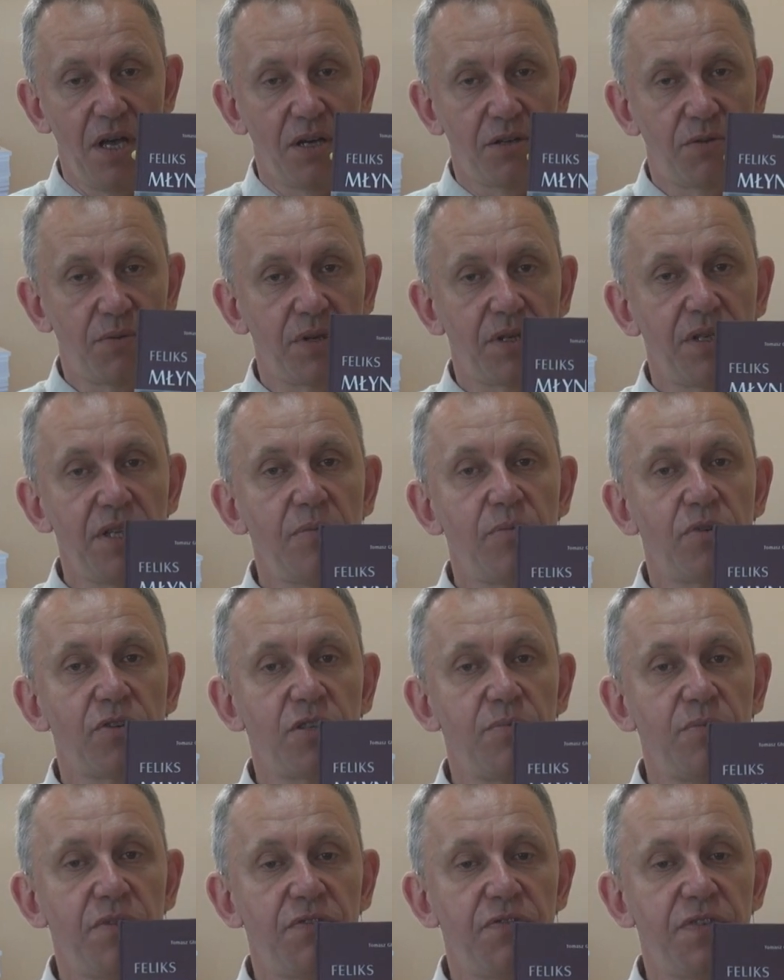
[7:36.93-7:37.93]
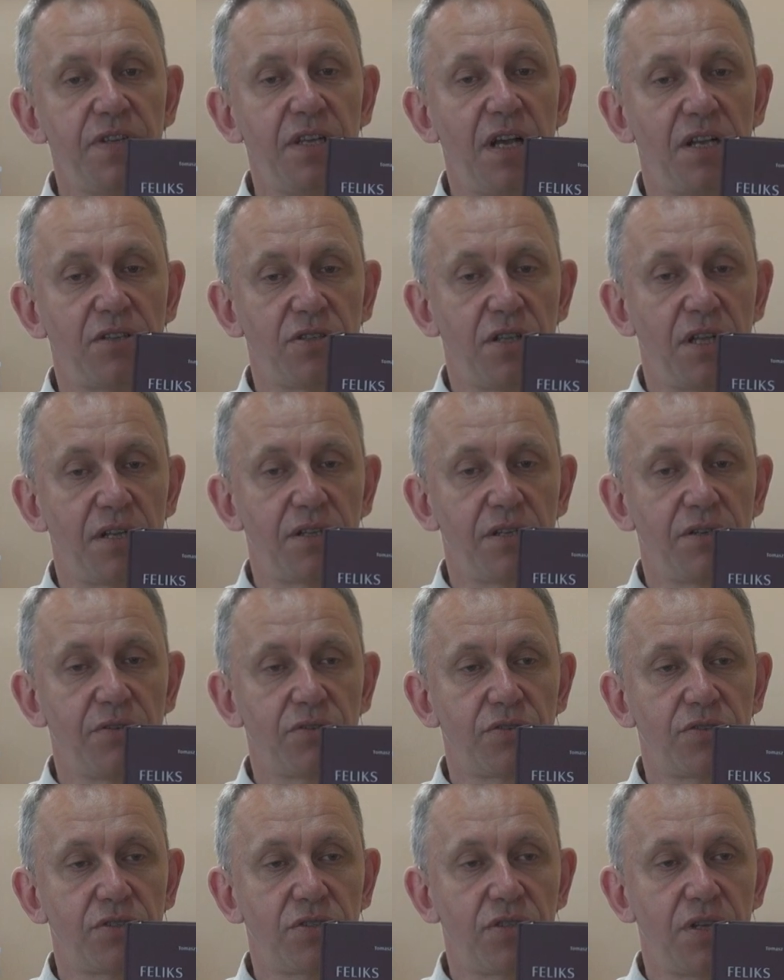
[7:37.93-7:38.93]
których nie możemy wydać, dlatego
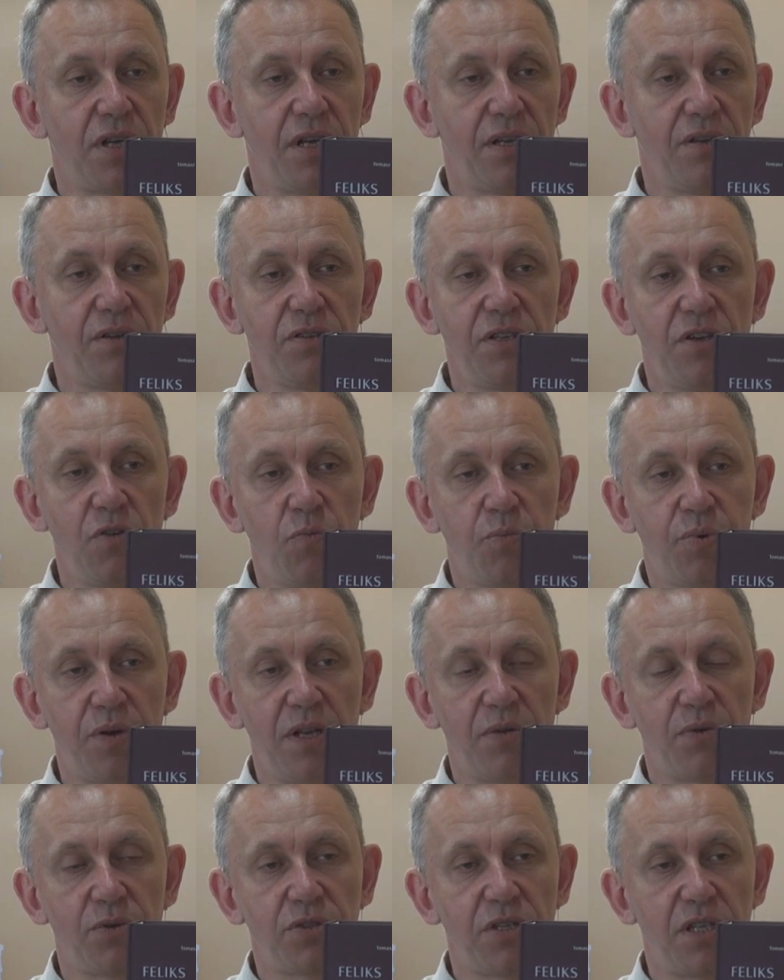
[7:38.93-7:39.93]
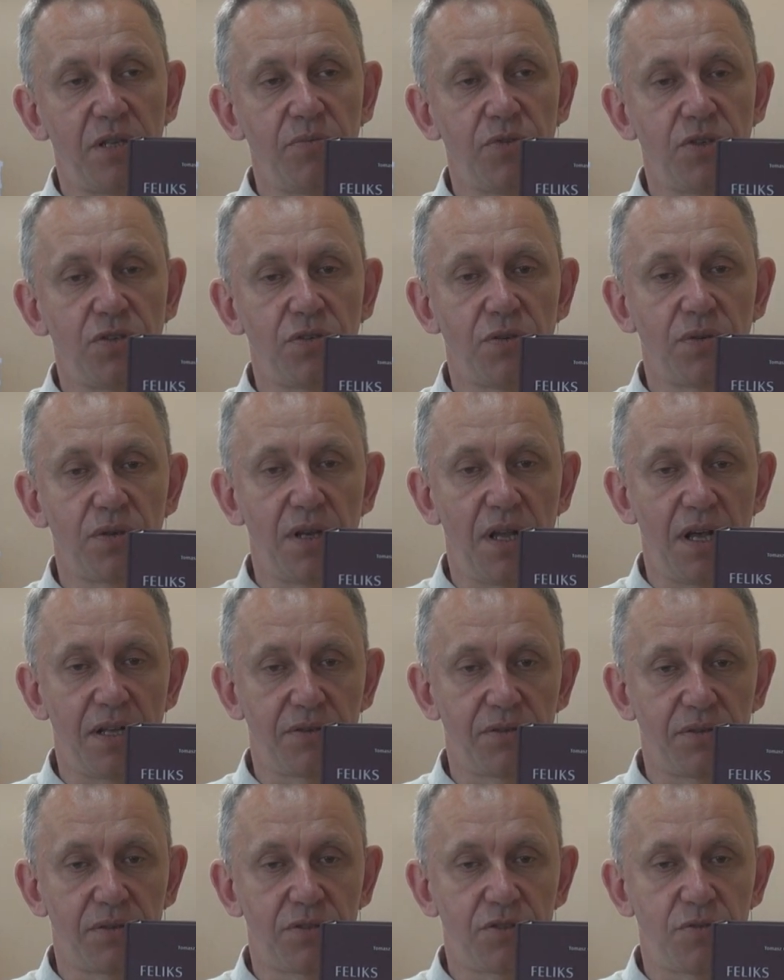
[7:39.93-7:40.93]
że no nie upłynęło 70
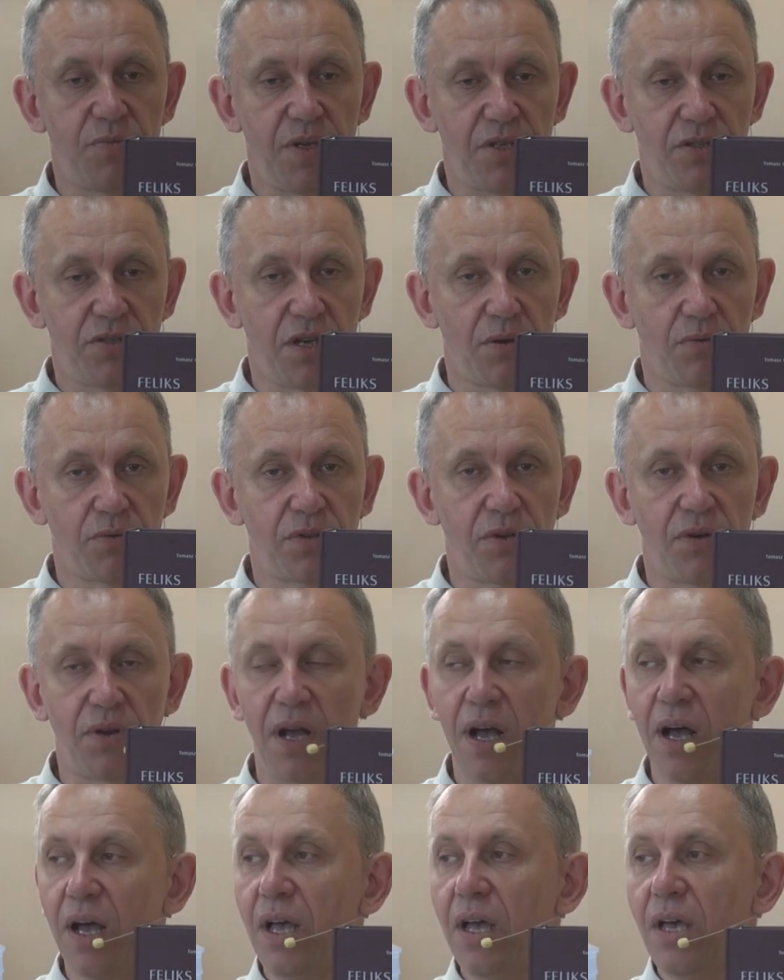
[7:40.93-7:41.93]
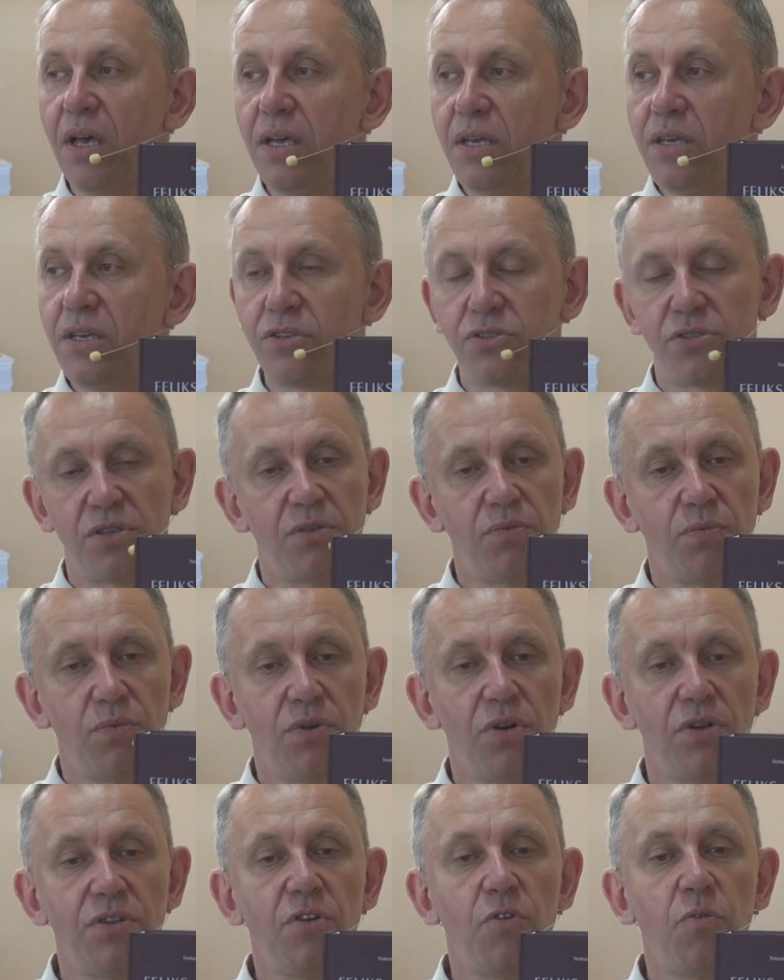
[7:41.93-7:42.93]
lat od śmierci autora i jeszcze
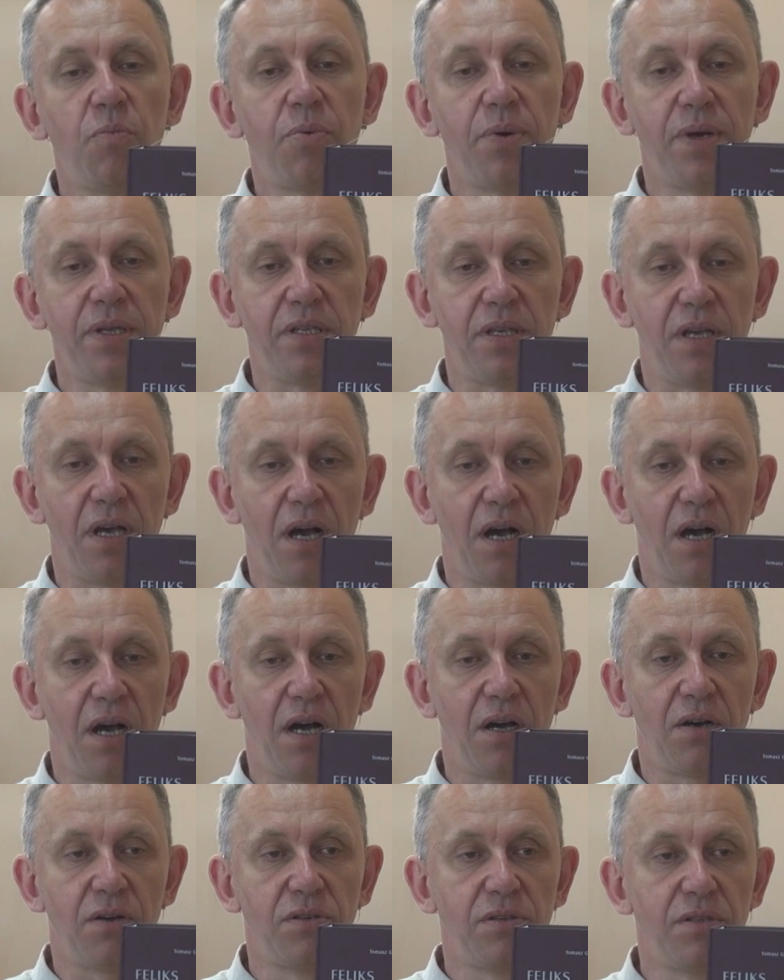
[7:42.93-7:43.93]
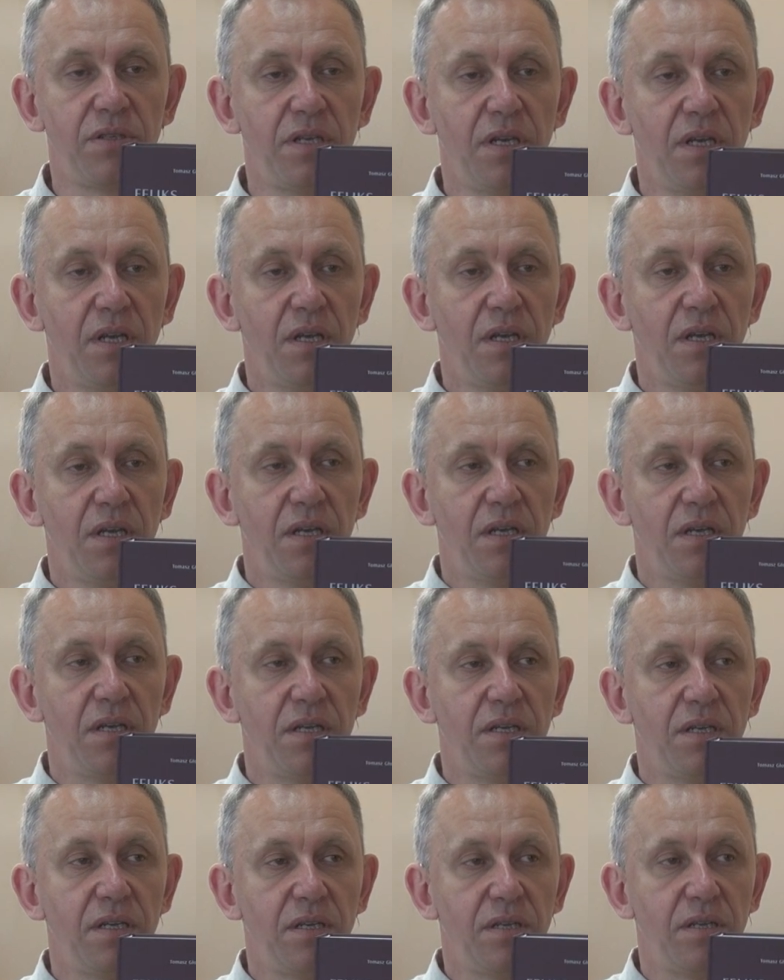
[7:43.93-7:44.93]
długo nie upłynie, a on E,